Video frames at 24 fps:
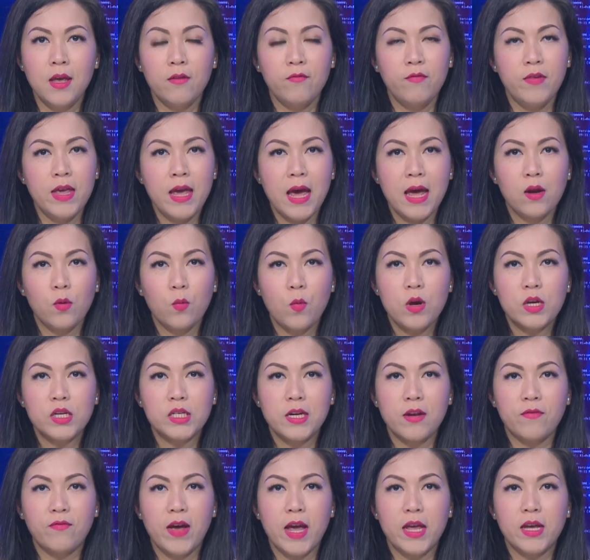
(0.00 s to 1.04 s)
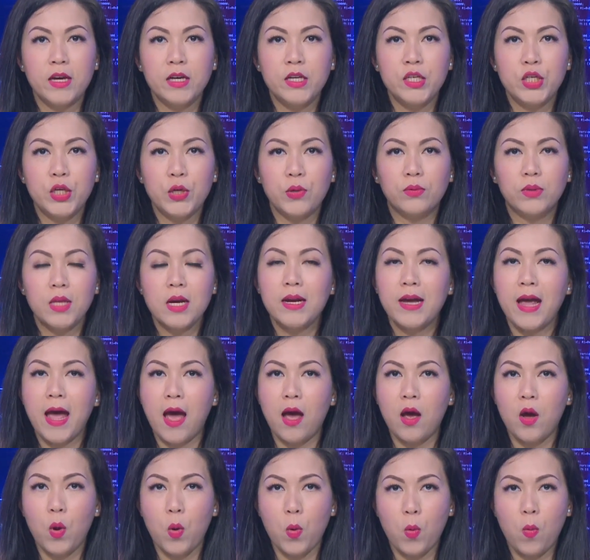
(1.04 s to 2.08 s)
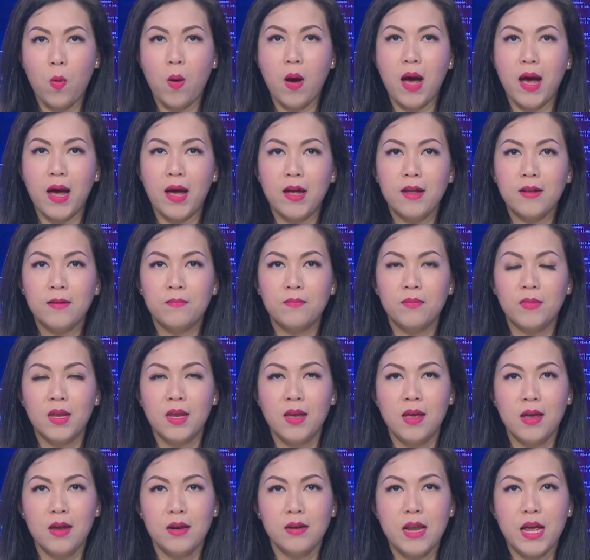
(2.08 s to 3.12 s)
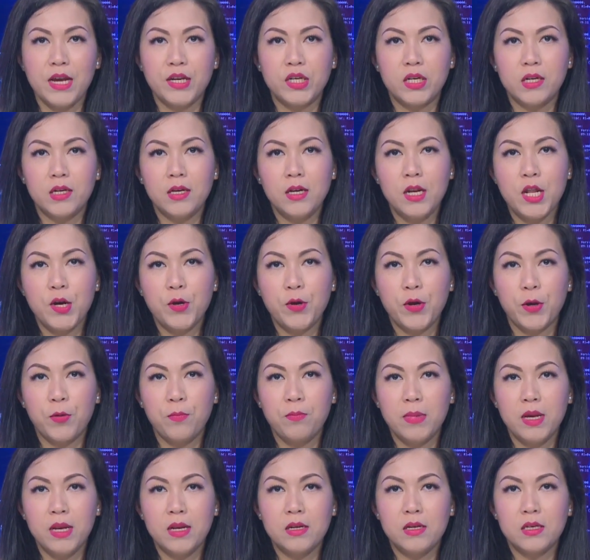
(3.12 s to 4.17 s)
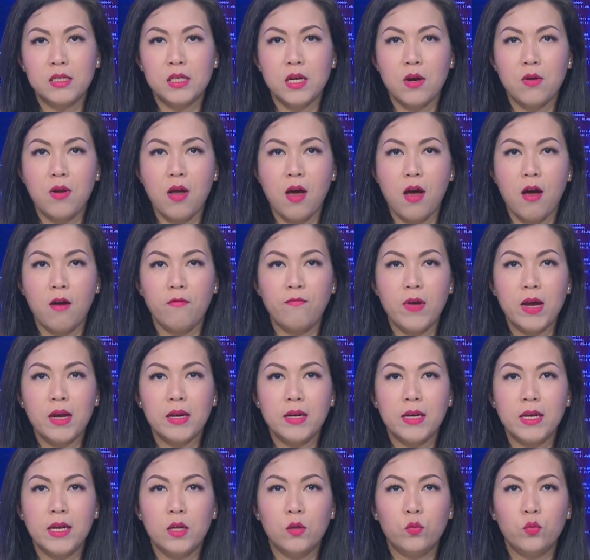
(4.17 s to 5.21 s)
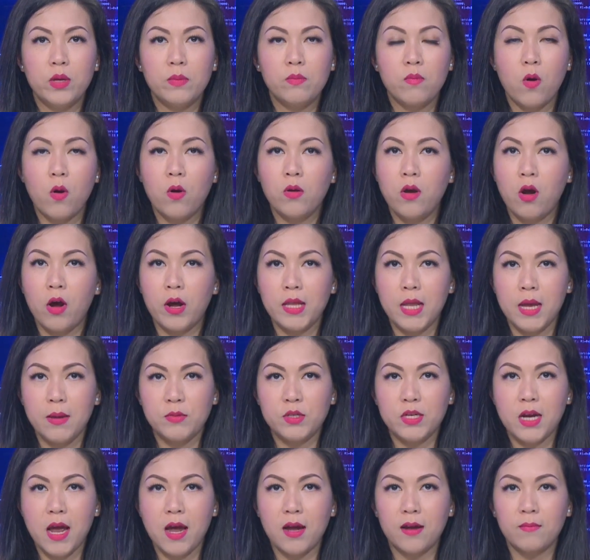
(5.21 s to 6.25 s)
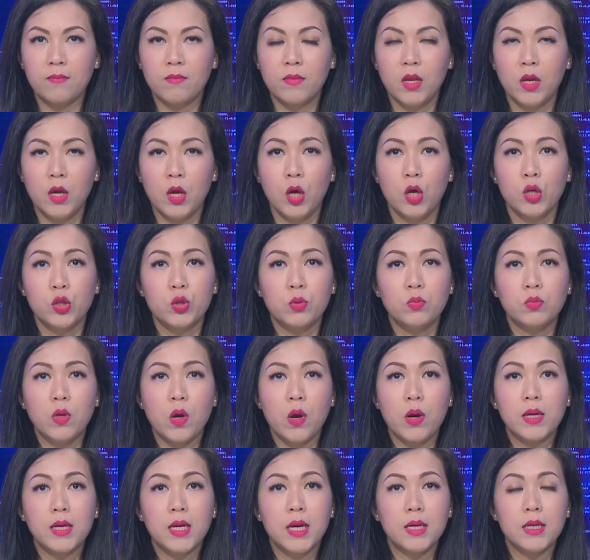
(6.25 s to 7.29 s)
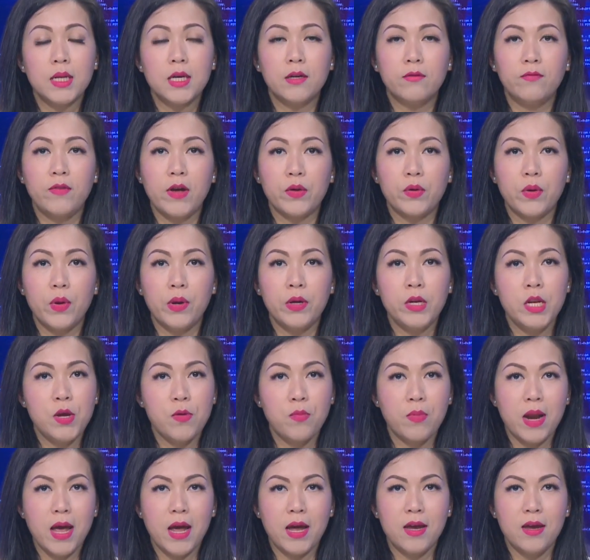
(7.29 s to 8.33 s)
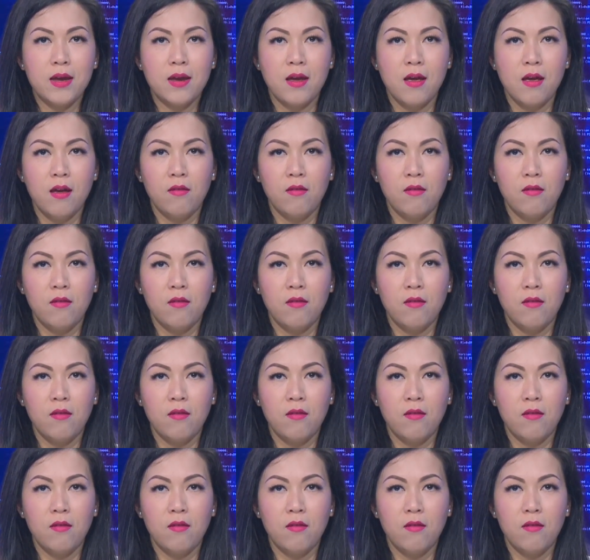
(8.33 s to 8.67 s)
Phía Anh quốc sẽ phải hứng chịu tất cả hậu quả. Đại sứ Liêu Hiểu Minh sau đó phát đi tuyên bố nói thêm rằng Chúng tôi cực lực phản đối điều này